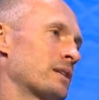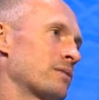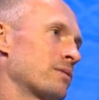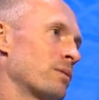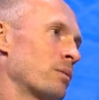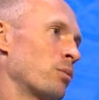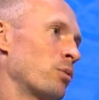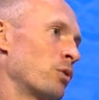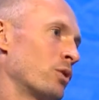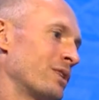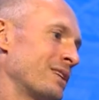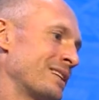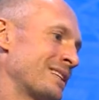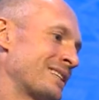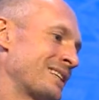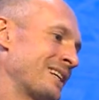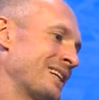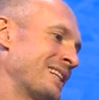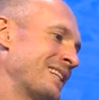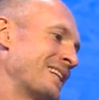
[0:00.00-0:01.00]
свободный
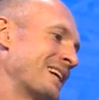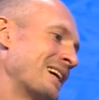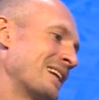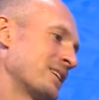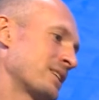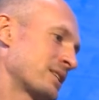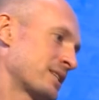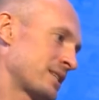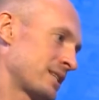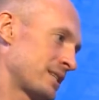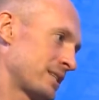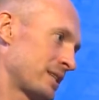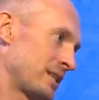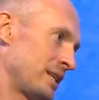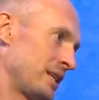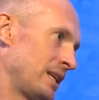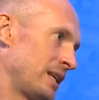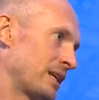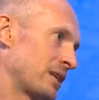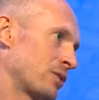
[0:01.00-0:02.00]
стоит дальше за задней,